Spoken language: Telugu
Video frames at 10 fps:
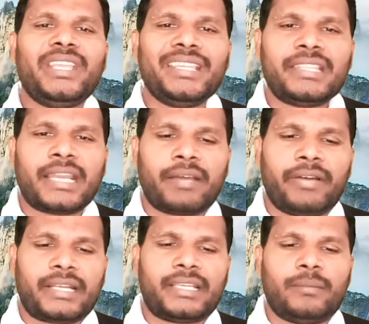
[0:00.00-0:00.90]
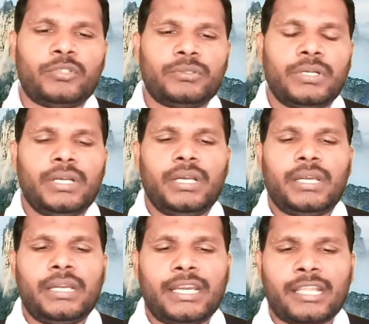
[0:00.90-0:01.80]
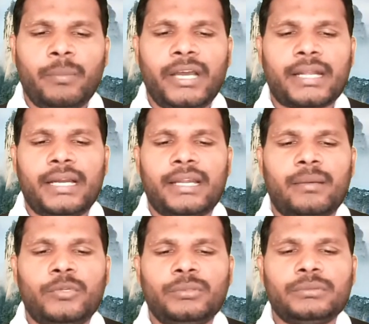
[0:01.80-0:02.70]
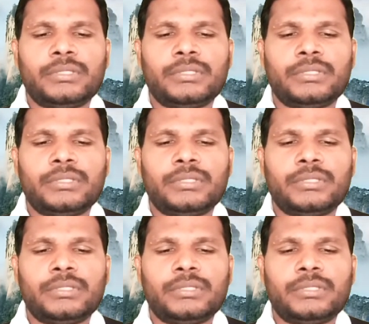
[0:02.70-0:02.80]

ఈ దినవాక్యం నిర్గమాకాండము